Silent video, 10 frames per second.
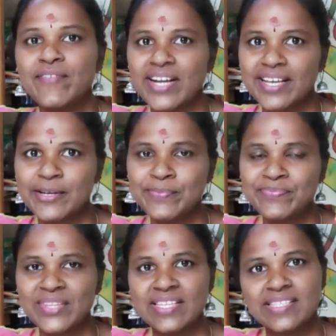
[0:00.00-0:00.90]
வணக்கம்
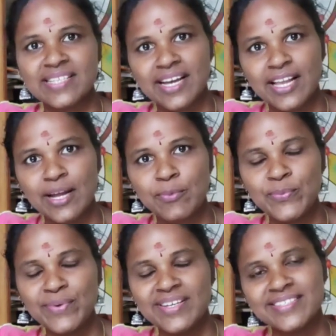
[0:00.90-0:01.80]
இது
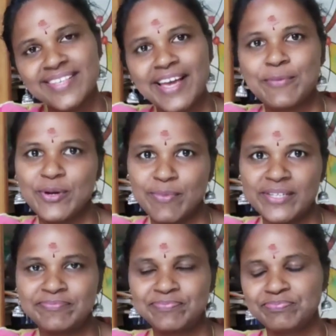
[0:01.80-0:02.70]
சகலமும் சாய்பாபா